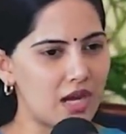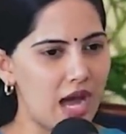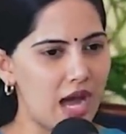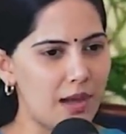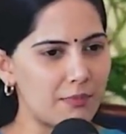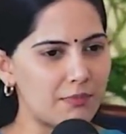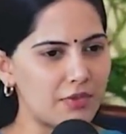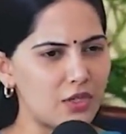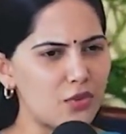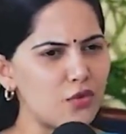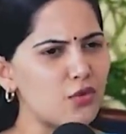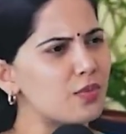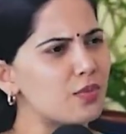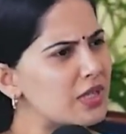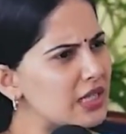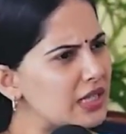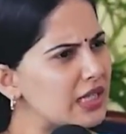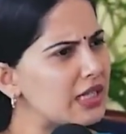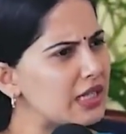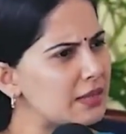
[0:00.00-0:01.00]
आपकी
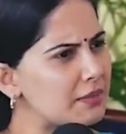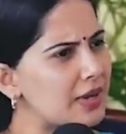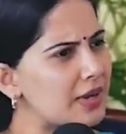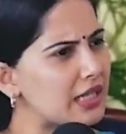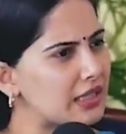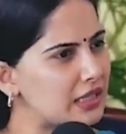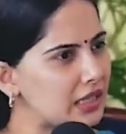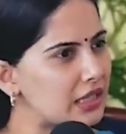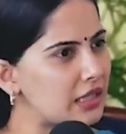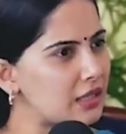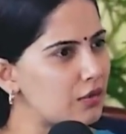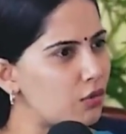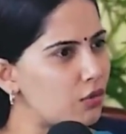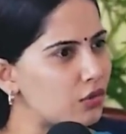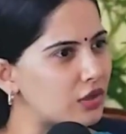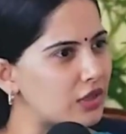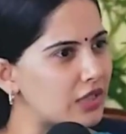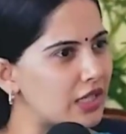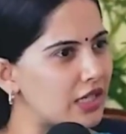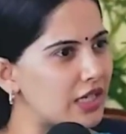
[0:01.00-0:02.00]
उम्मीदें ये बातें अलग
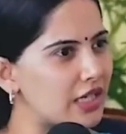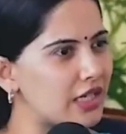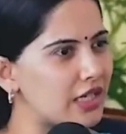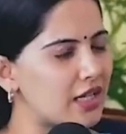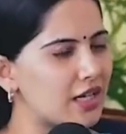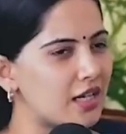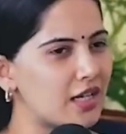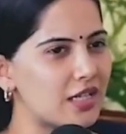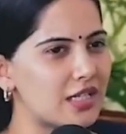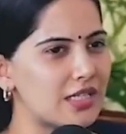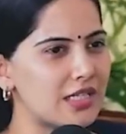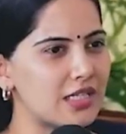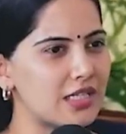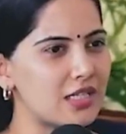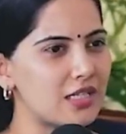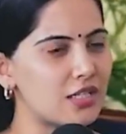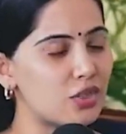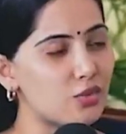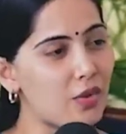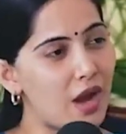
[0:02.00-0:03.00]
होती है लेकिन अगर
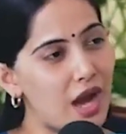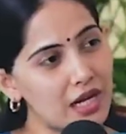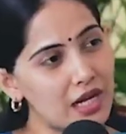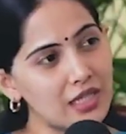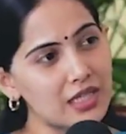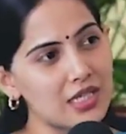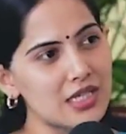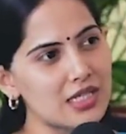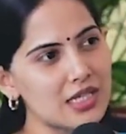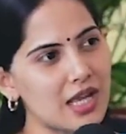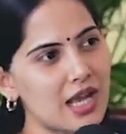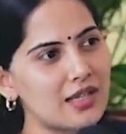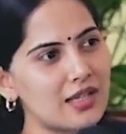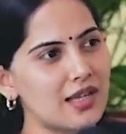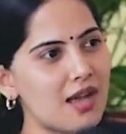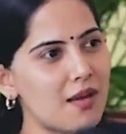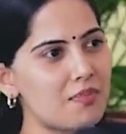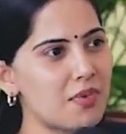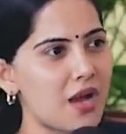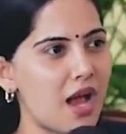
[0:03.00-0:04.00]
किसी स्वार्थ के
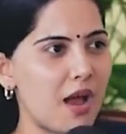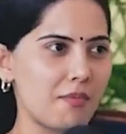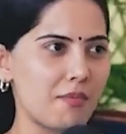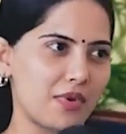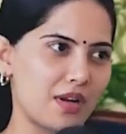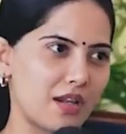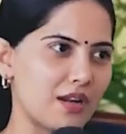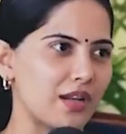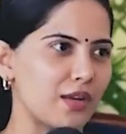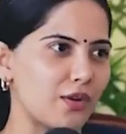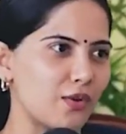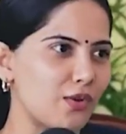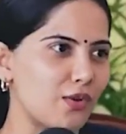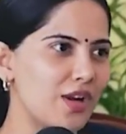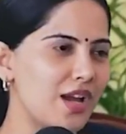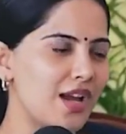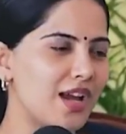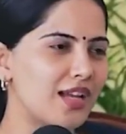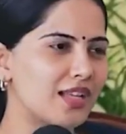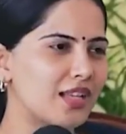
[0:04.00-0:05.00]
साथ आप काम कर रहे हो
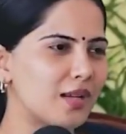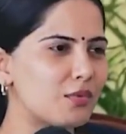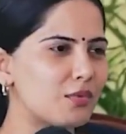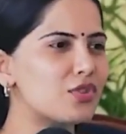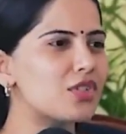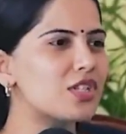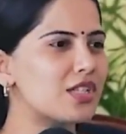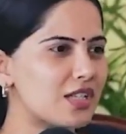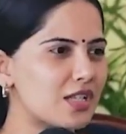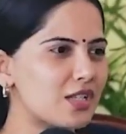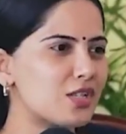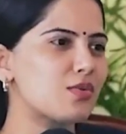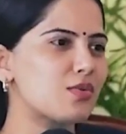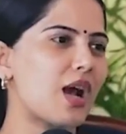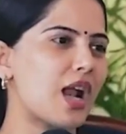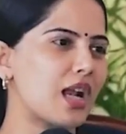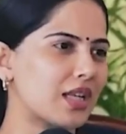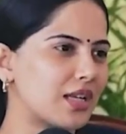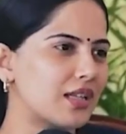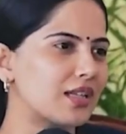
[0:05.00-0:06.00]
तब तो जिस दिन
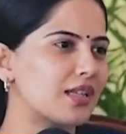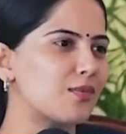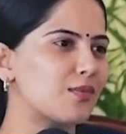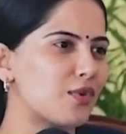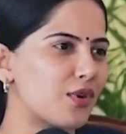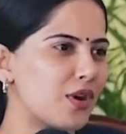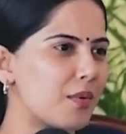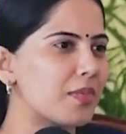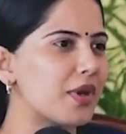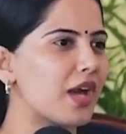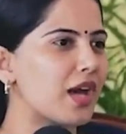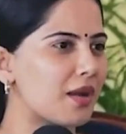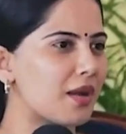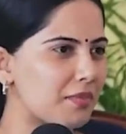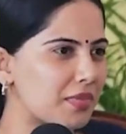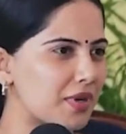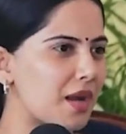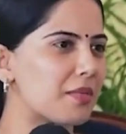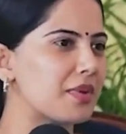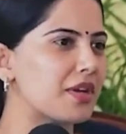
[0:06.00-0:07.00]
स्वार्थ खत्म होगा प्यार
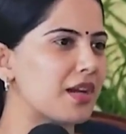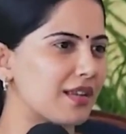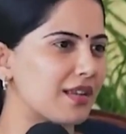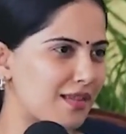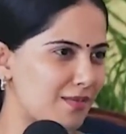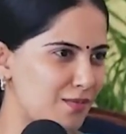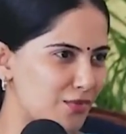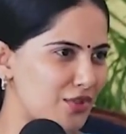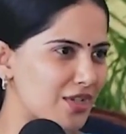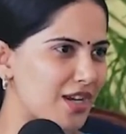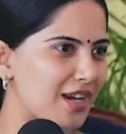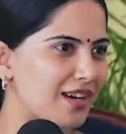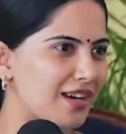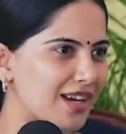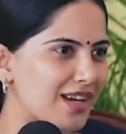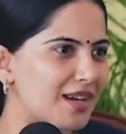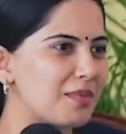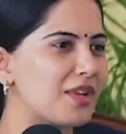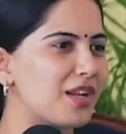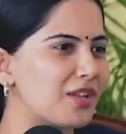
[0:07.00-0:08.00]
अपने आप ही खत्म हो
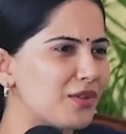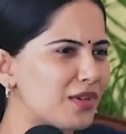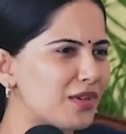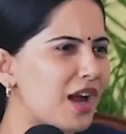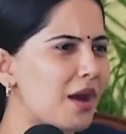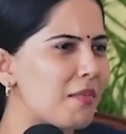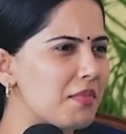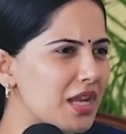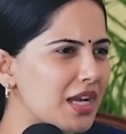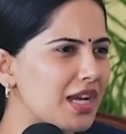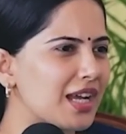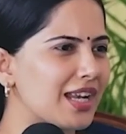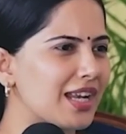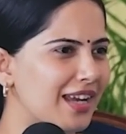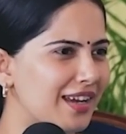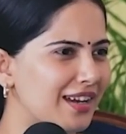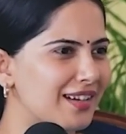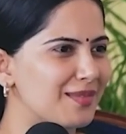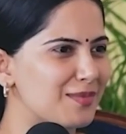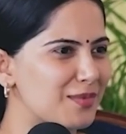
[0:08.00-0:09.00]
जाएगा कि मेरा तो काम निकल
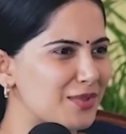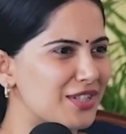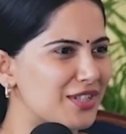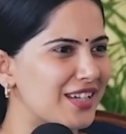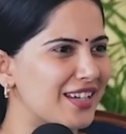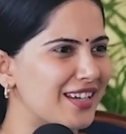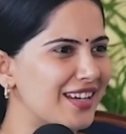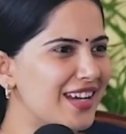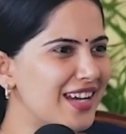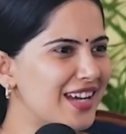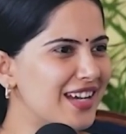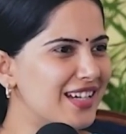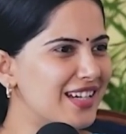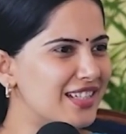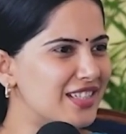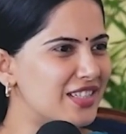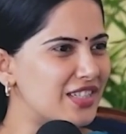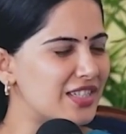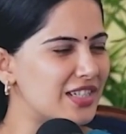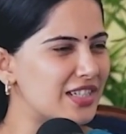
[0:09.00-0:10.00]
गया मुझे
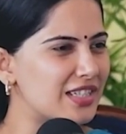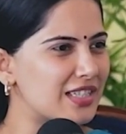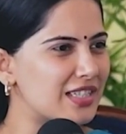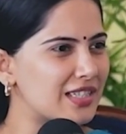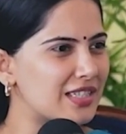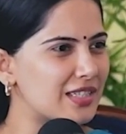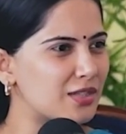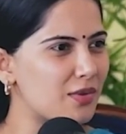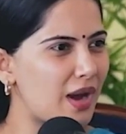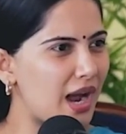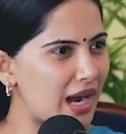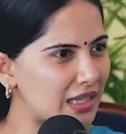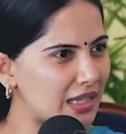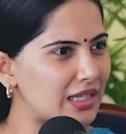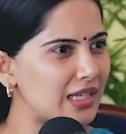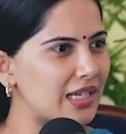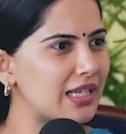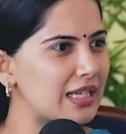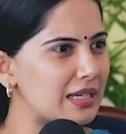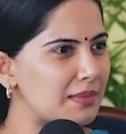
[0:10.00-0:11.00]
जिस
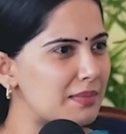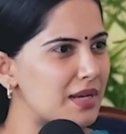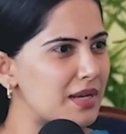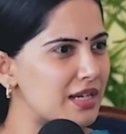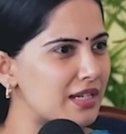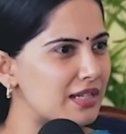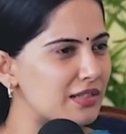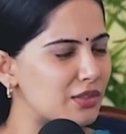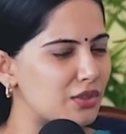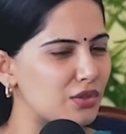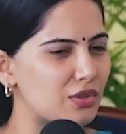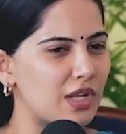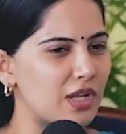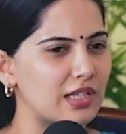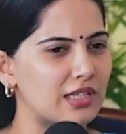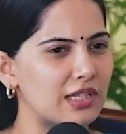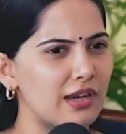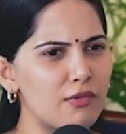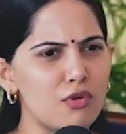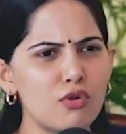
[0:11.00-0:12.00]
स्वार्थ के लिए मैं
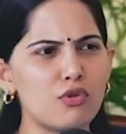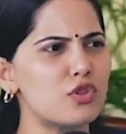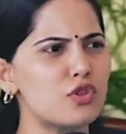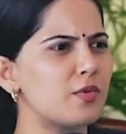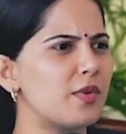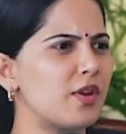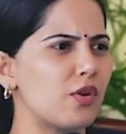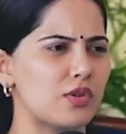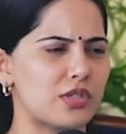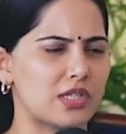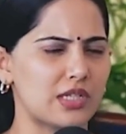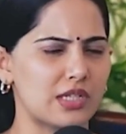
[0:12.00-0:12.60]
जुड़ा था वो कुछ भी हो